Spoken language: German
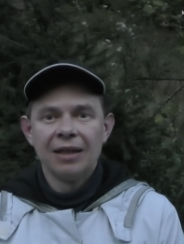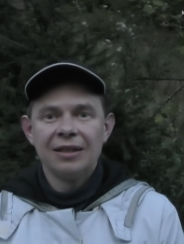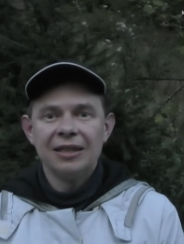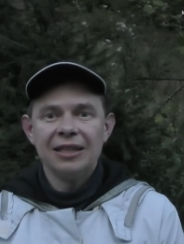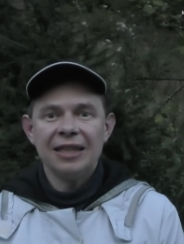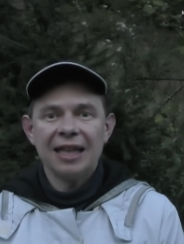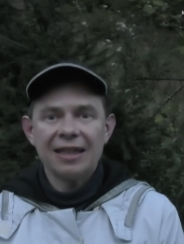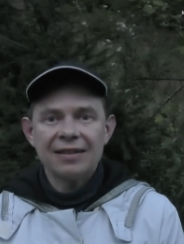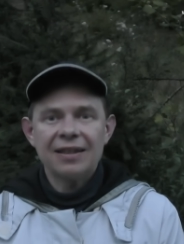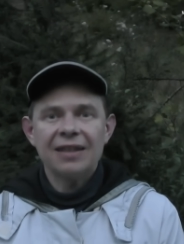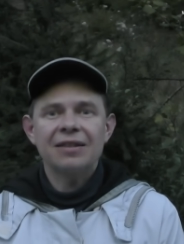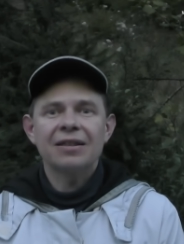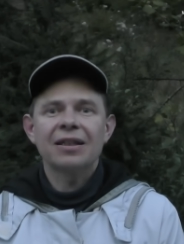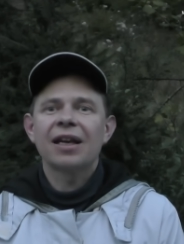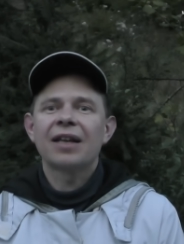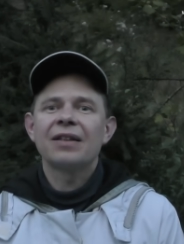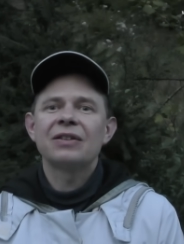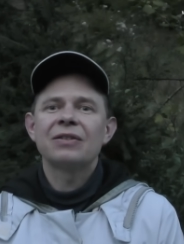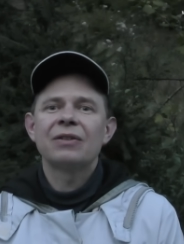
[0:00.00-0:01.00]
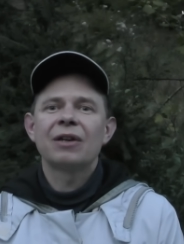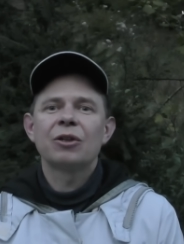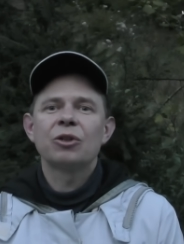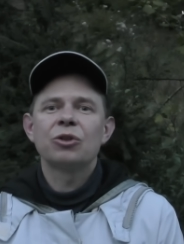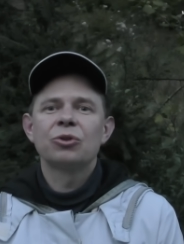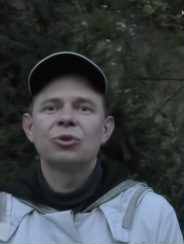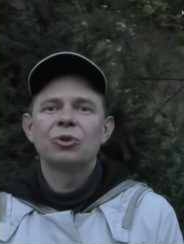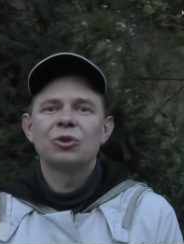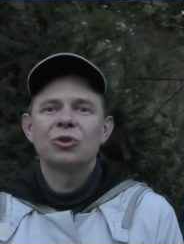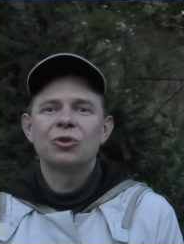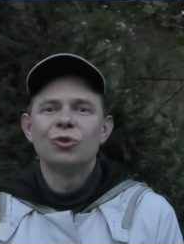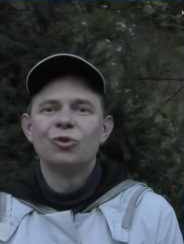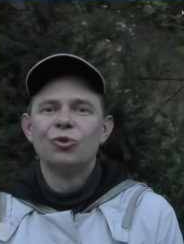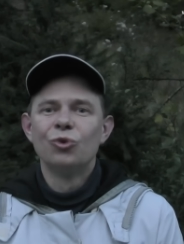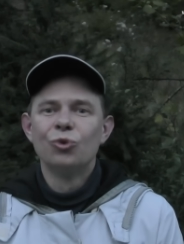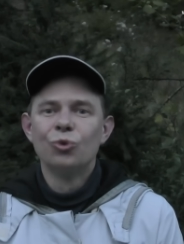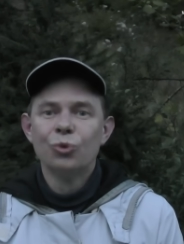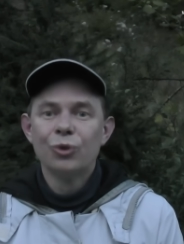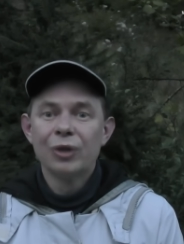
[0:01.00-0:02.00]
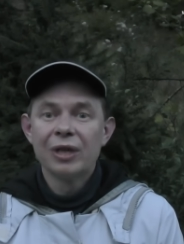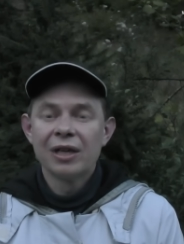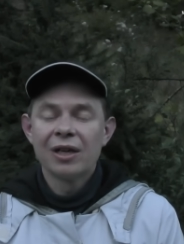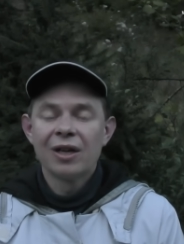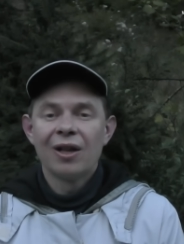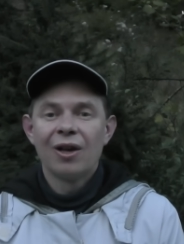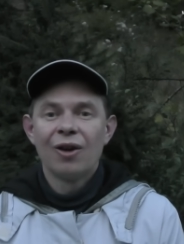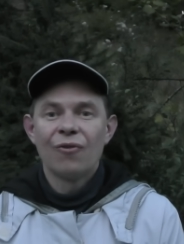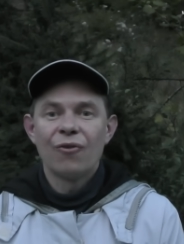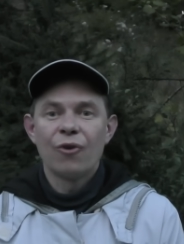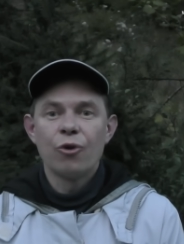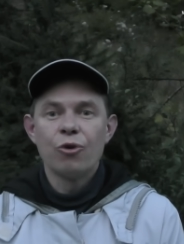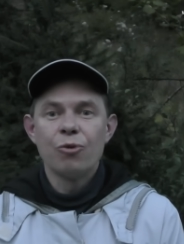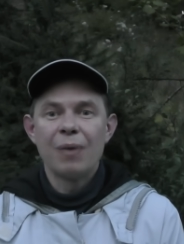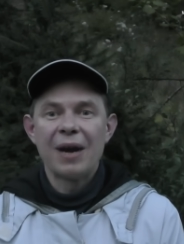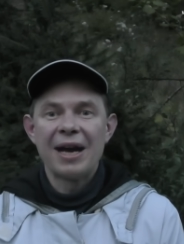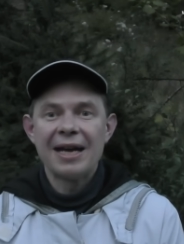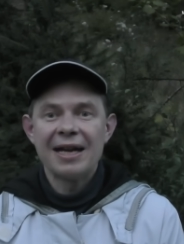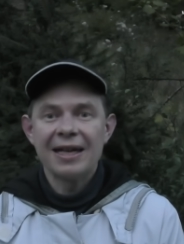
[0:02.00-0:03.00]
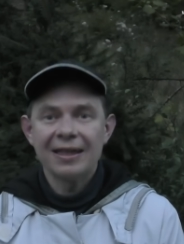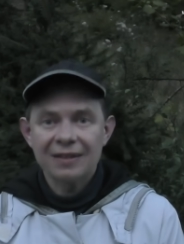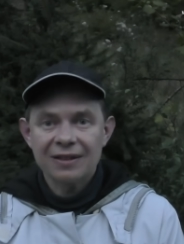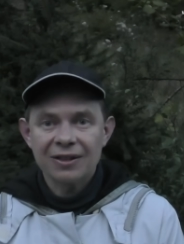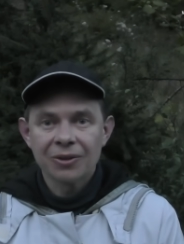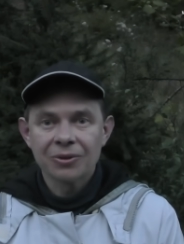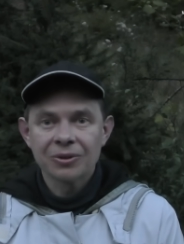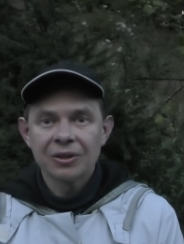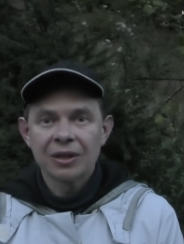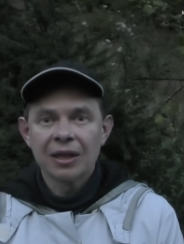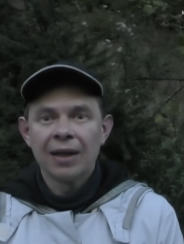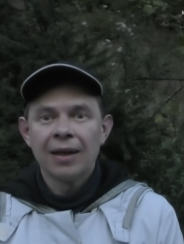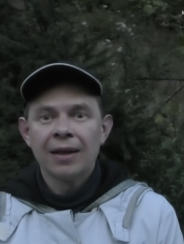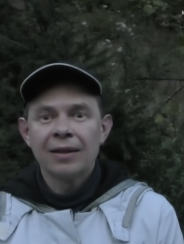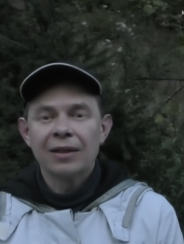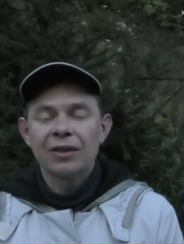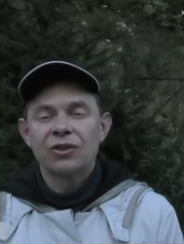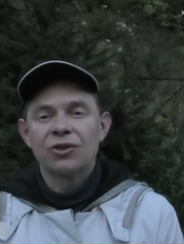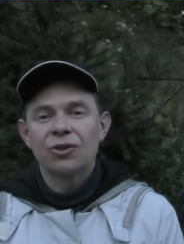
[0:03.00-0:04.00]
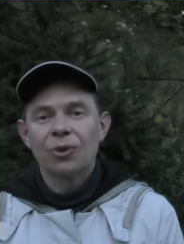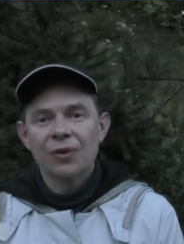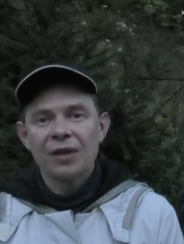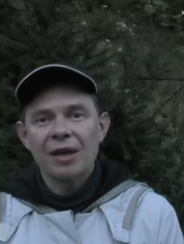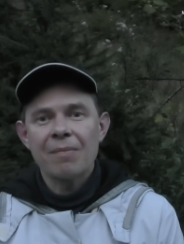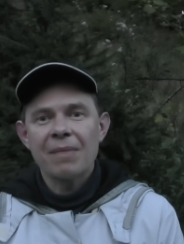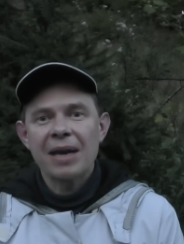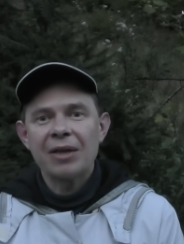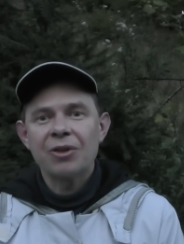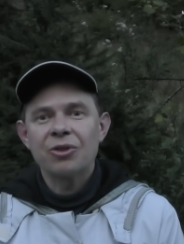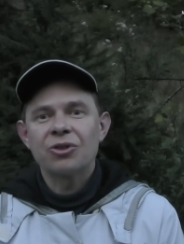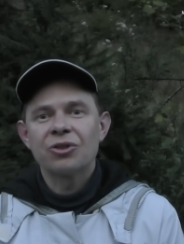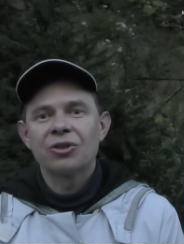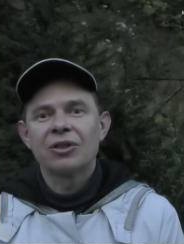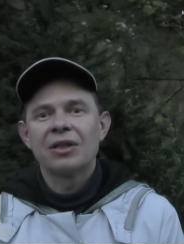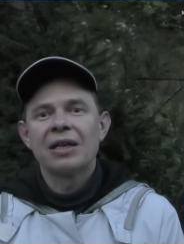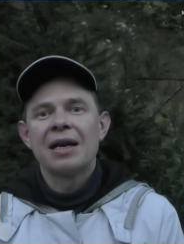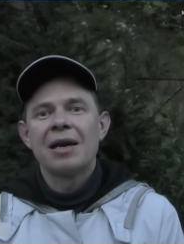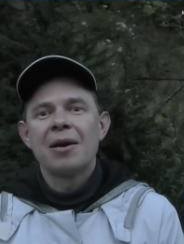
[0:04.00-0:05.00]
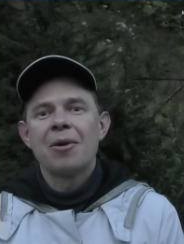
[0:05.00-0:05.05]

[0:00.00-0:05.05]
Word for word: Die jetzigen Grenzwerte schützen nur vor Überhitzung gesunder Menschen